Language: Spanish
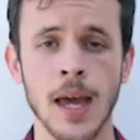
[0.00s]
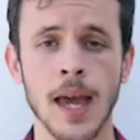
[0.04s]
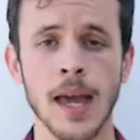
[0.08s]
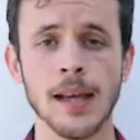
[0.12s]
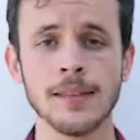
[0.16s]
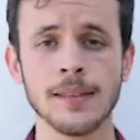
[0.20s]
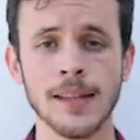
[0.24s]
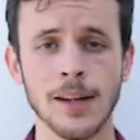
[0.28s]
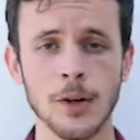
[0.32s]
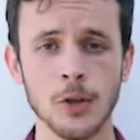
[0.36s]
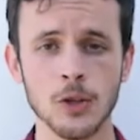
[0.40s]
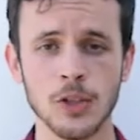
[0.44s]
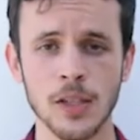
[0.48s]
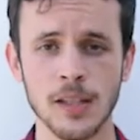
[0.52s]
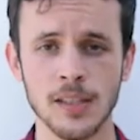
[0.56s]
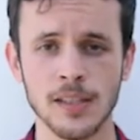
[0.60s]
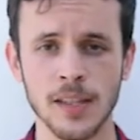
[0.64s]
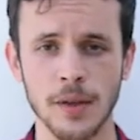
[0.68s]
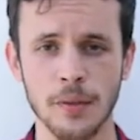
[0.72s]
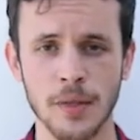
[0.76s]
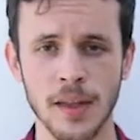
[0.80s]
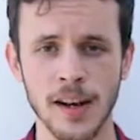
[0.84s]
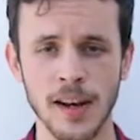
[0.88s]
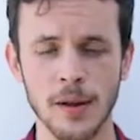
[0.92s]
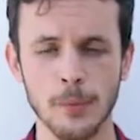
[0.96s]
Esta noche se
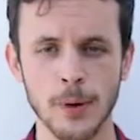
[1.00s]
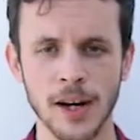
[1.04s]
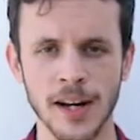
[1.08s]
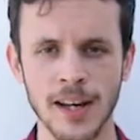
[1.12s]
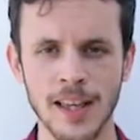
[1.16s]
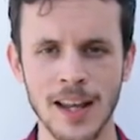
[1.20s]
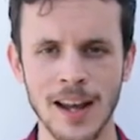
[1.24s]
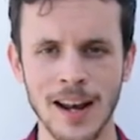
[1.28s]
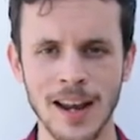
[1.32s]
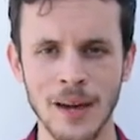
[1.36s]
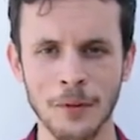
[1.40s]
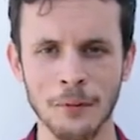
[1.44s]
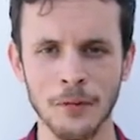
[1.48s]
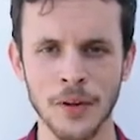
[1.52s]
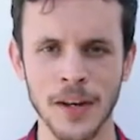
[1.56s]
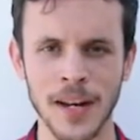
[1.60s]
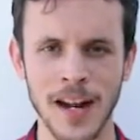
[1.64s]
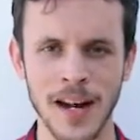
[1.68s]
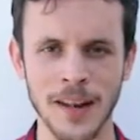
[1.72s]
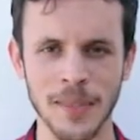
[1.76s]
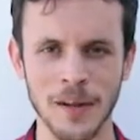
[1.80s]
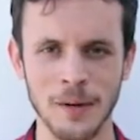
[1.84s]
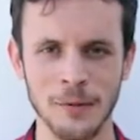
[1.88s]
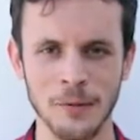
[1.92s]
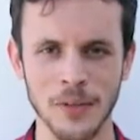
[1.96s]
celebraría la
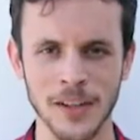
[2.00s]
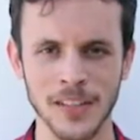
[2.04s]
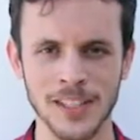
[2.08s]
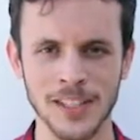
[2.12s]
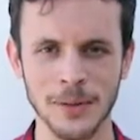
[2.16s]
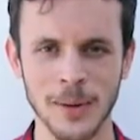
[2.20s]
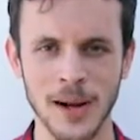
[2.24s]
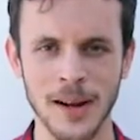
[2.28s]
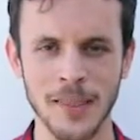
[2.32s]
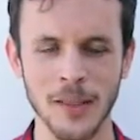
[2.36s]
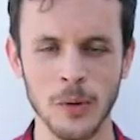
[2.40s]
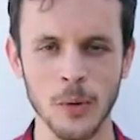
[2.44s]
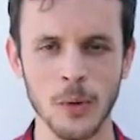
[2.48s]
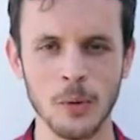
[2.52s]
final del Festival de